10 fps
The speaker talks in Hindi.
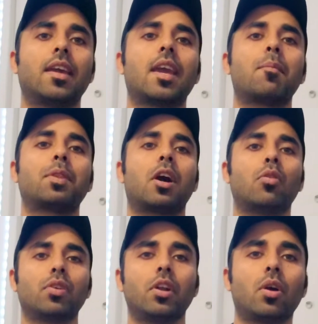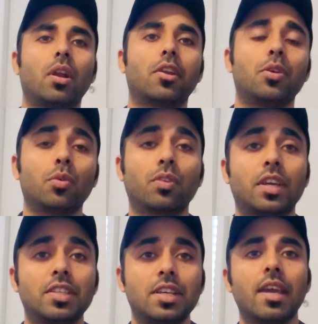कि आप थाउजेंड डॉलर यूज़
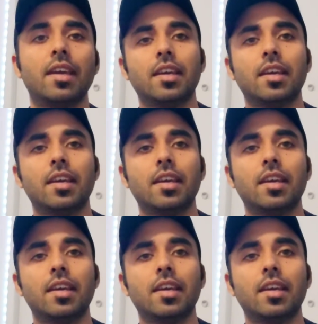कीजिए